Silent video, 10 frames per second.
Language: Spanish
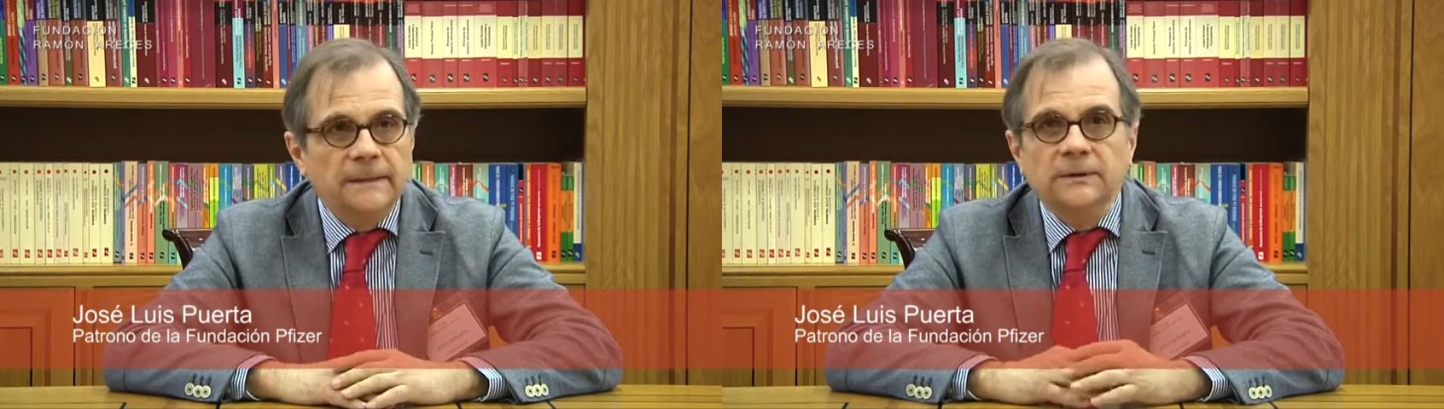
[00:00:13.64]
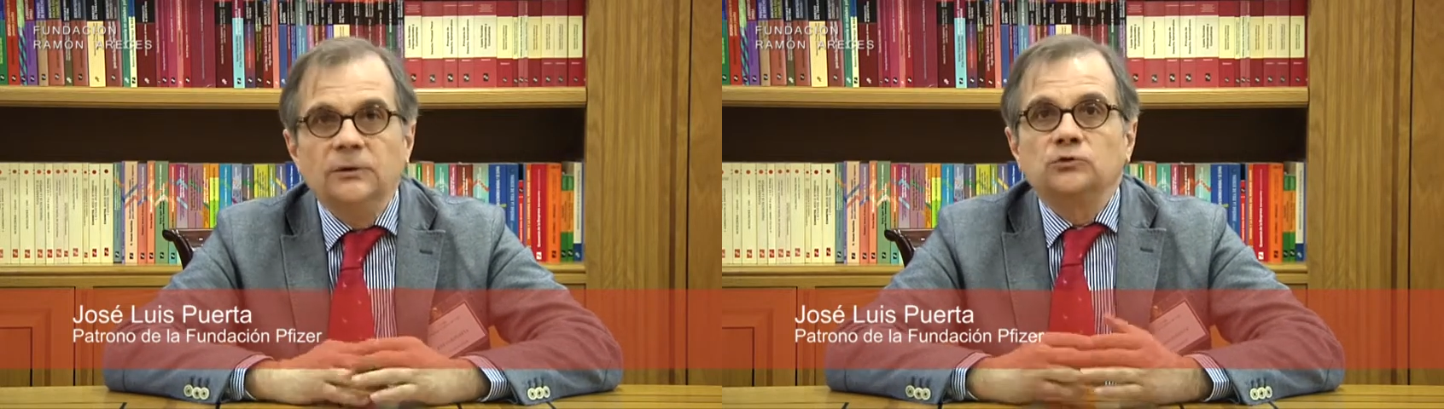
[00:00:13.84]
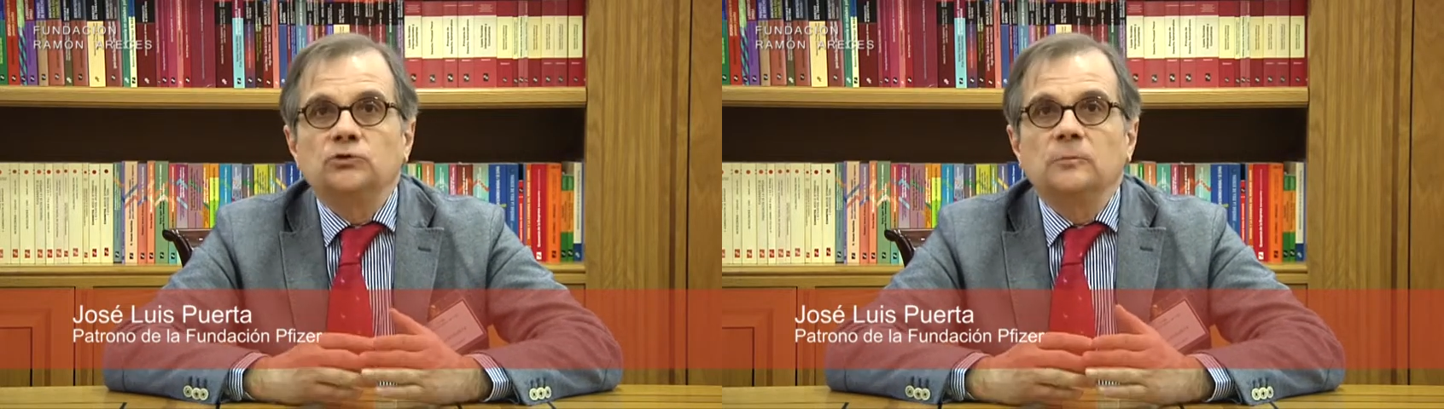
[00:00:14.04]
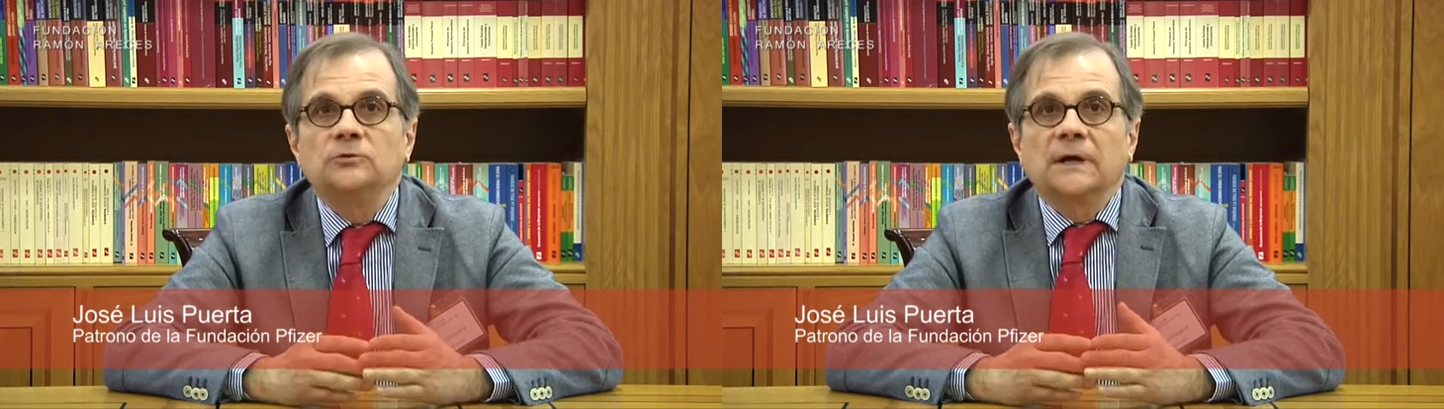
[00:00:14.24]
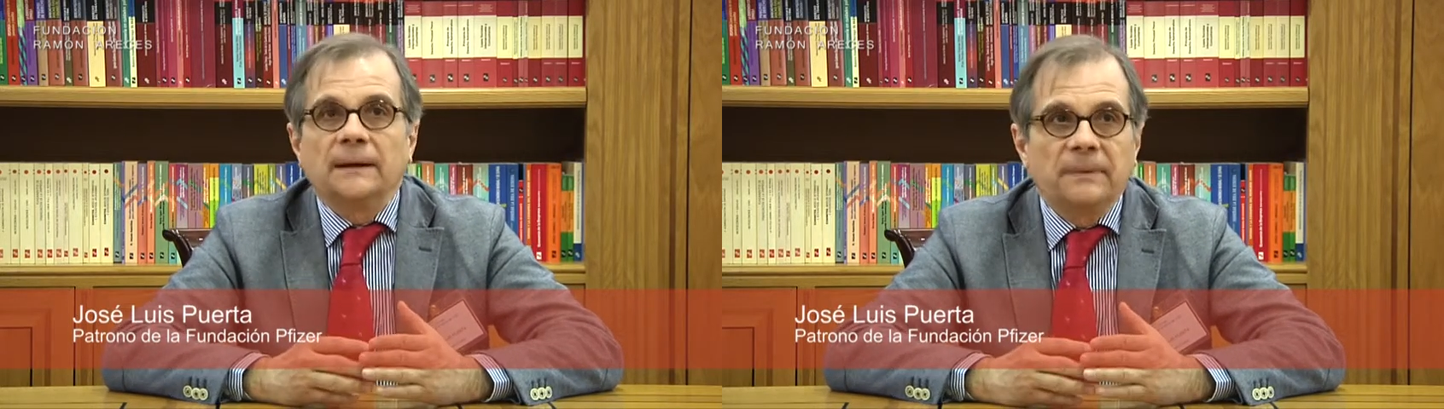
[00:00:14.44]
no
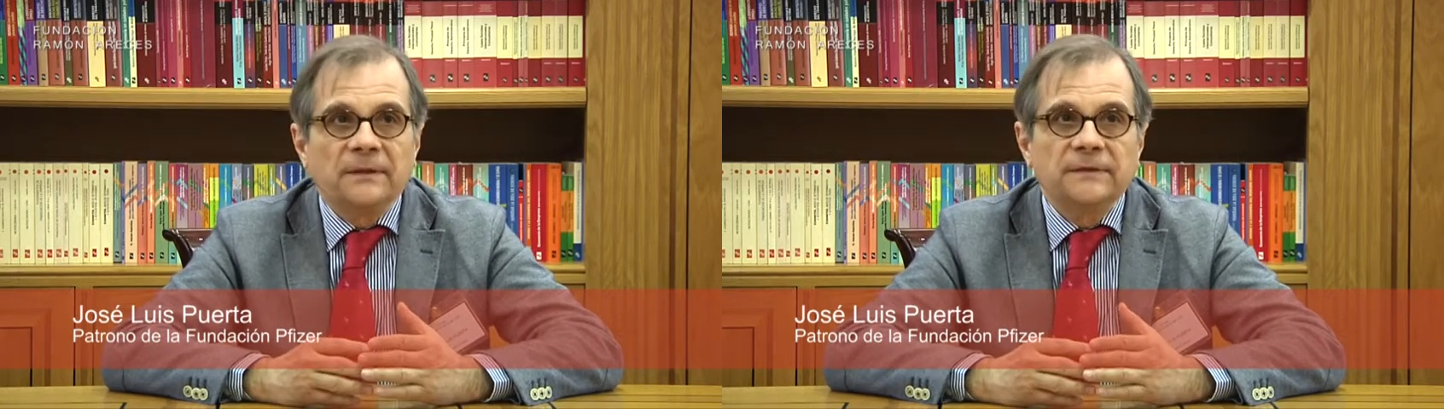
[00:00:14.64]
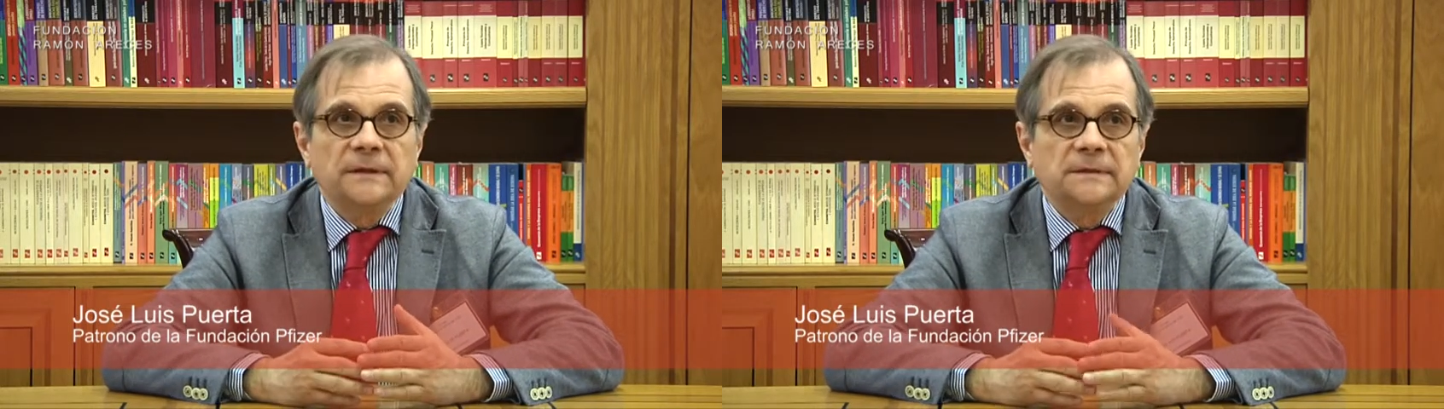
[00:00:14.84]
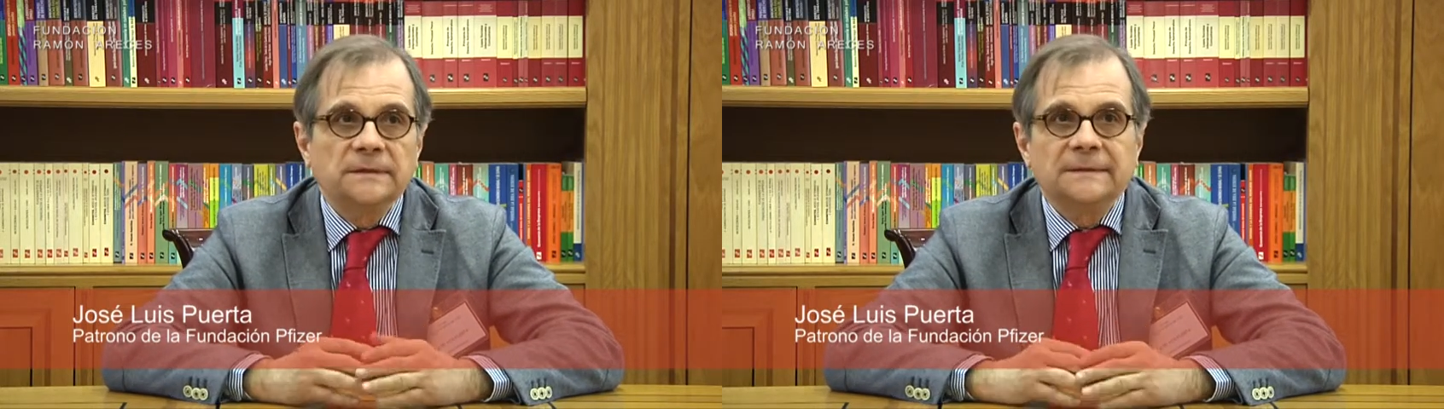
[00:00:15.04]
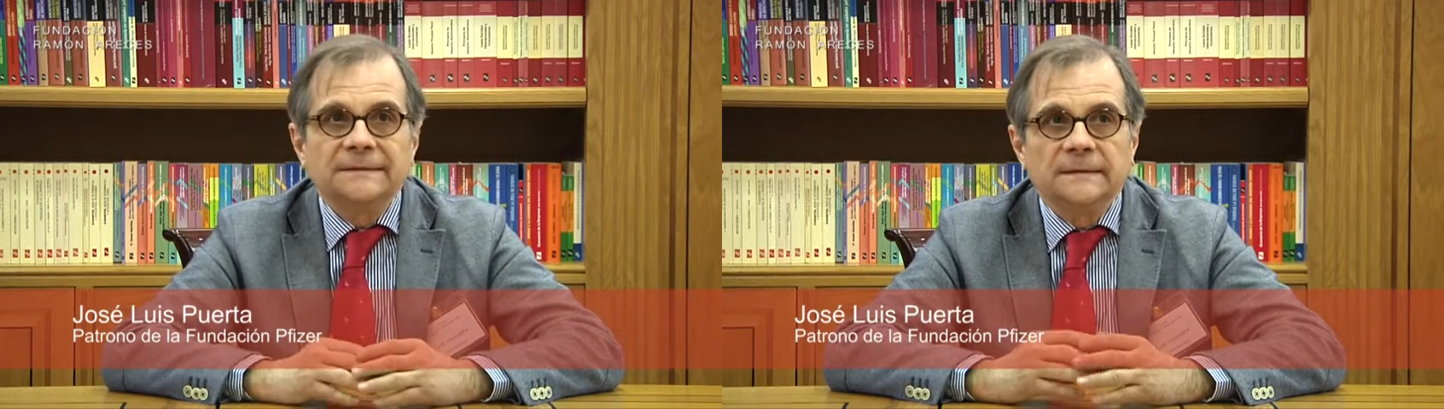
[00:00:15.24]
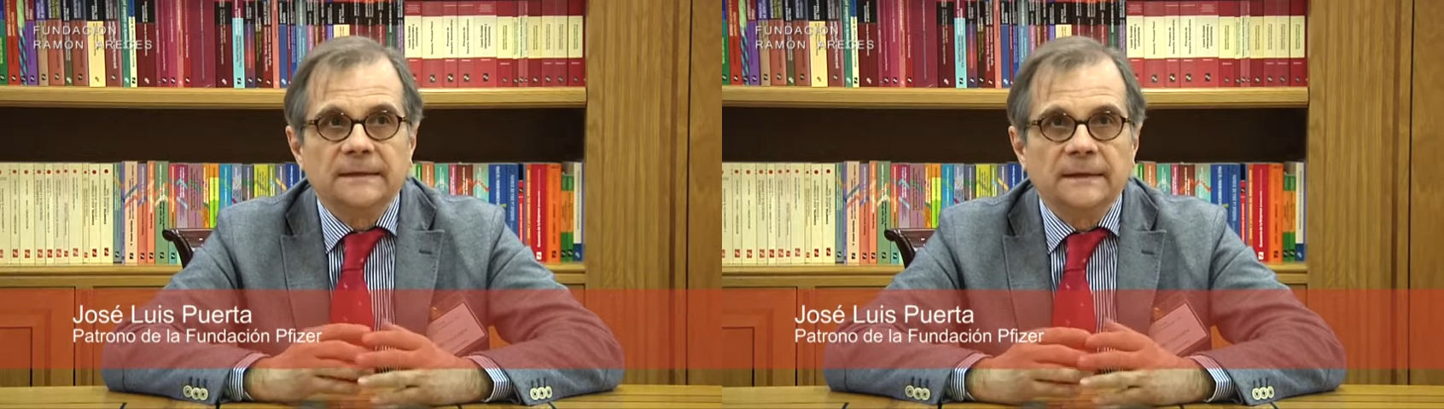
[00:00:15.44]
somos capaces
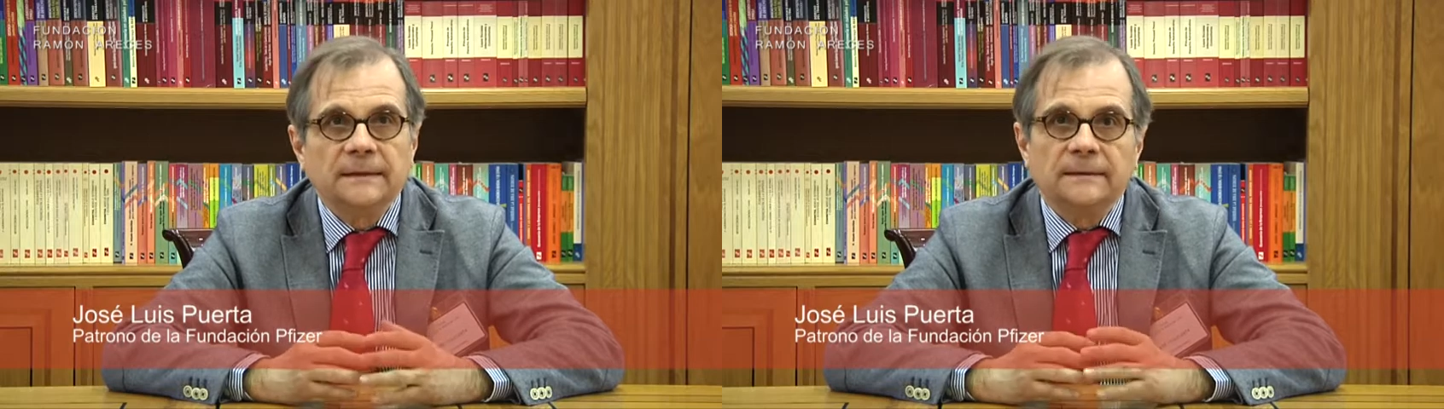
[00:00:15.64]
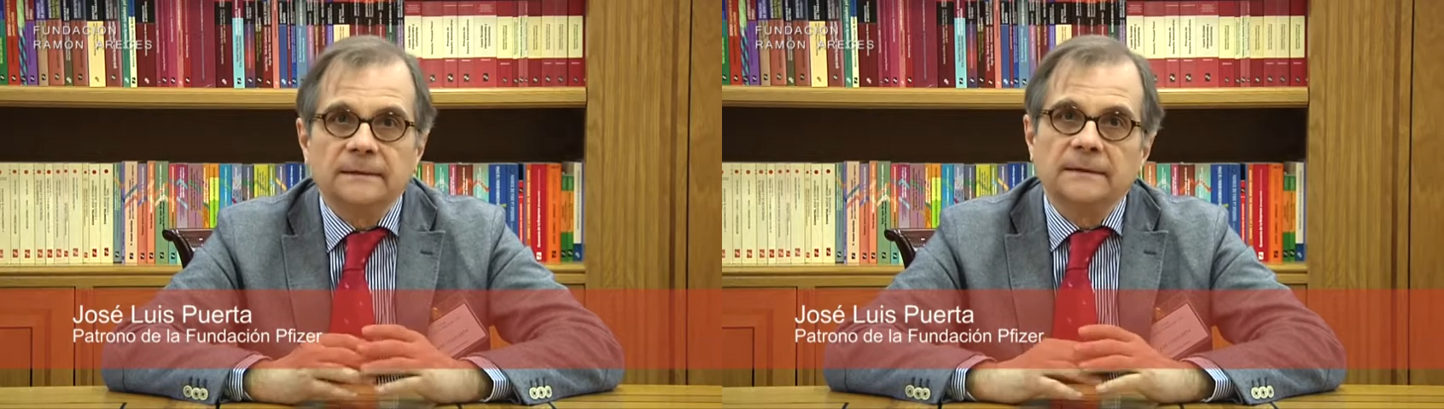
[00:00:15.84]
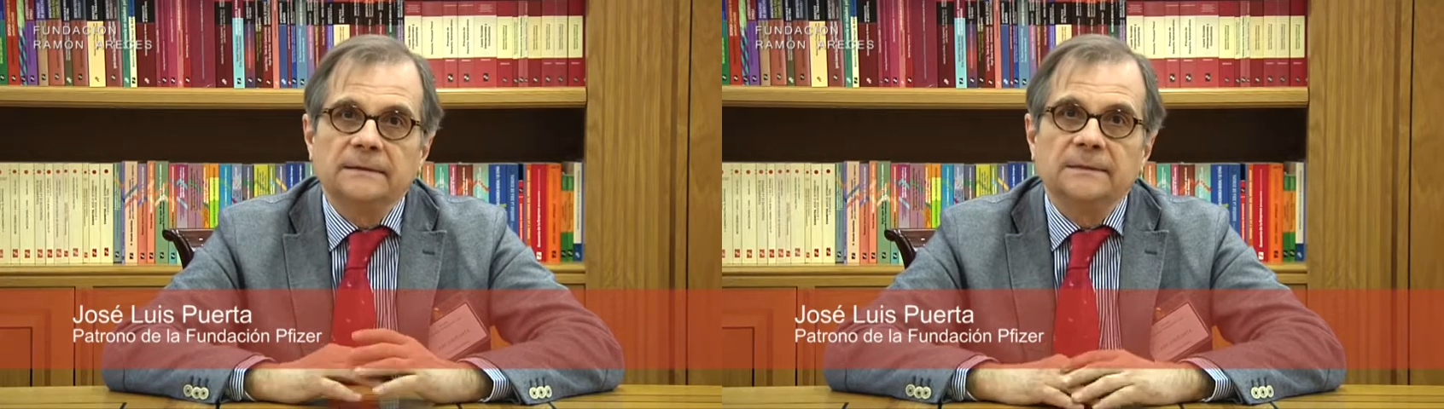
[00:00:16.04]
de eh,